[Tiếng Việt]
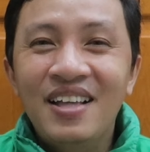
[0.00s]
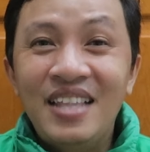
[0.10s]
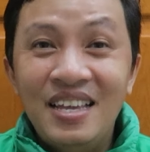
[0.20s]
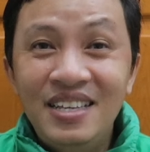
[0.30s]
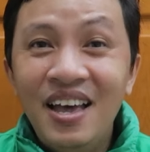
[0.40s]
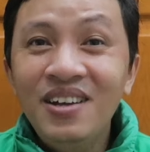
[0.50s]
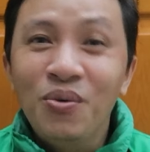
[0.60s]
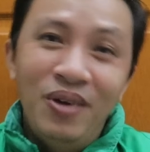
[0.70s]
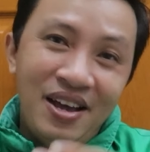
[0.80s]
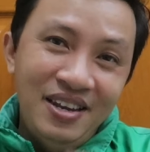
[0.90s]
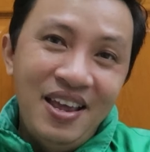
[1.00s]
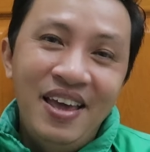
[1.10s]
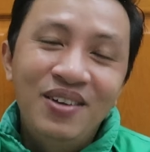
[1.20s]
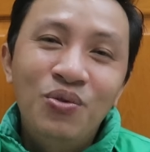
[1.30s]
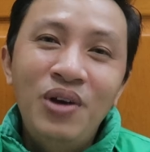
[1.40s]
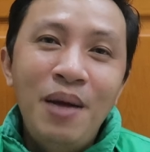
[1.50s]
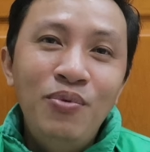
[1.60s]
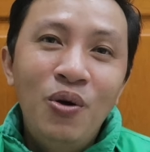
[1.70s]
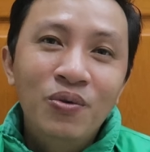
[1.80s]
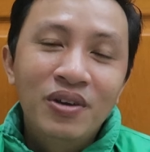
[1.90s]
Tài xế cũng là khách hàng của Grab
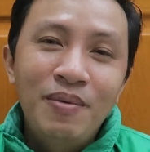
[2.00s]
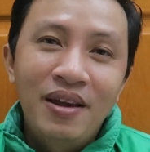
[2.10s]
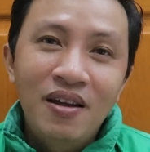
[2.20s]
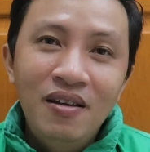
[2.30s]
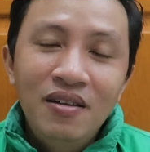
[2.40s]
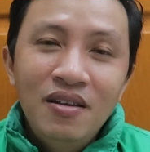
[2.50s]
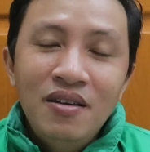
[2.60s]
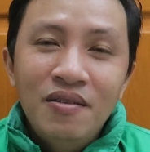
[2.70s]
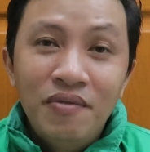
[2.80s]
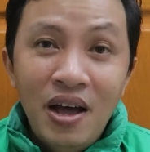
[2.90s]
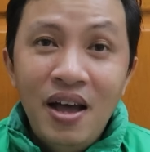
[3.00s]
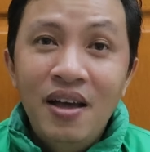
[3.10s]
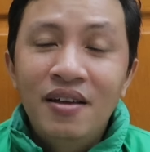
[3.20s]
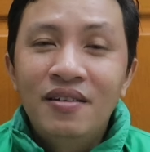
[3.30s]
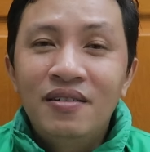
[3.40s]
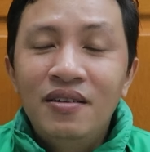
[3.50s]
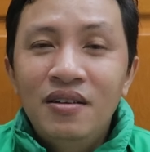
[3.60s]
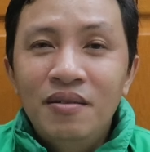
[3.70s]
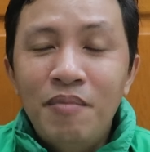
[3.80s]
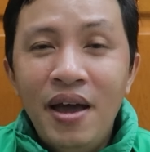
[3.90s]
luôn các bạn đó. Và
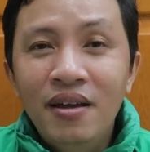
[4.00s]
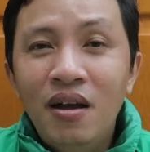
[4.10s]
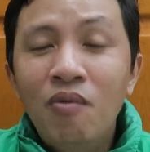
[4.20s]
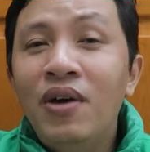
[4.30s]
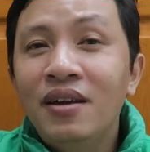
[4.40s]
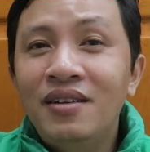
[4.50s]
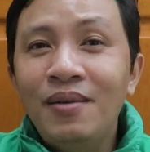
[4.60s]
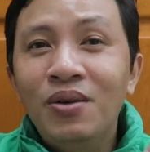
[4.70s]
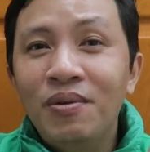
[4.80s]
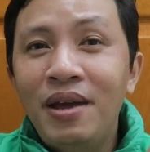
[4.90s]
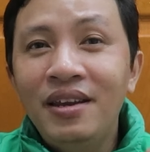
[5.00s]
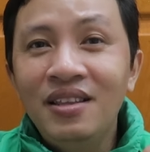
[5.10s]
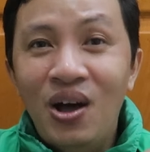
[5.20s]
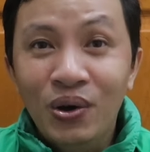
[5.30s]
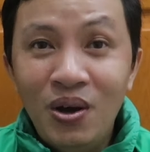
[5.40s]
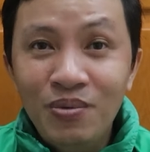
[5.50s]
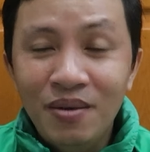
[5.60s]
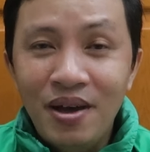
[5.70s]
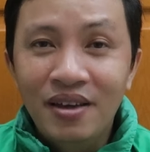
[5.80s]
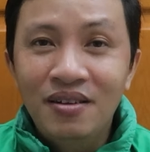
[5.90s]
Grab không phải bán điện thoại không nha
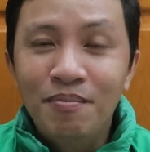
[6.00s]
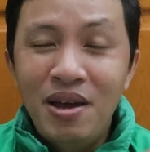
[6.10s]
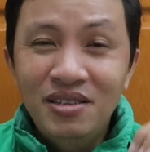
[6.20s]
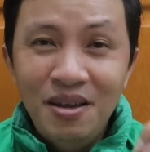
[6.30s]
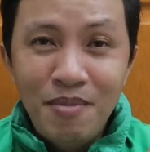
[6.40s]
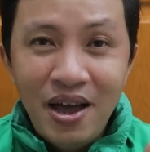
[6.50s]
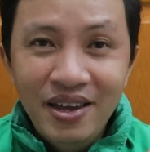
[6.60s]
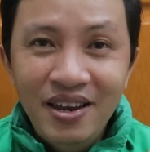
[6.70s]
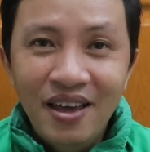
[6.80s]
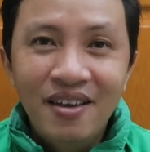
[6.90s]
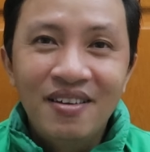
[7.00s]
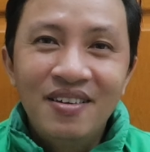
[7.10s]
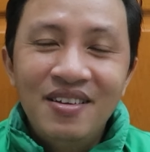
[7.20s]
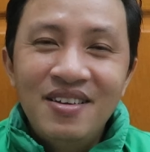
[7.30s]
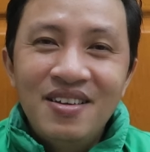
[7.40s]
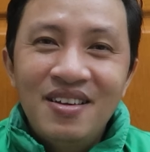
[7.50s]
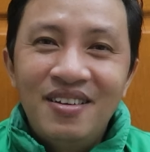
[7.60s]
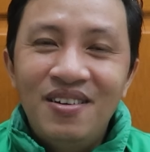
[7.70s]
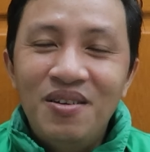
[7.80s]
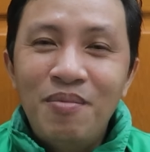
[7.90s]
các bạn, bán xe máy nè,
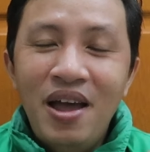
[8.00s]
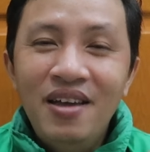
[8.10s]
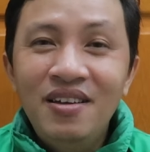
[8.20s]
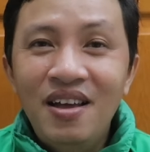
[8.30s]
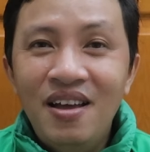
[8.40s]
rồi bán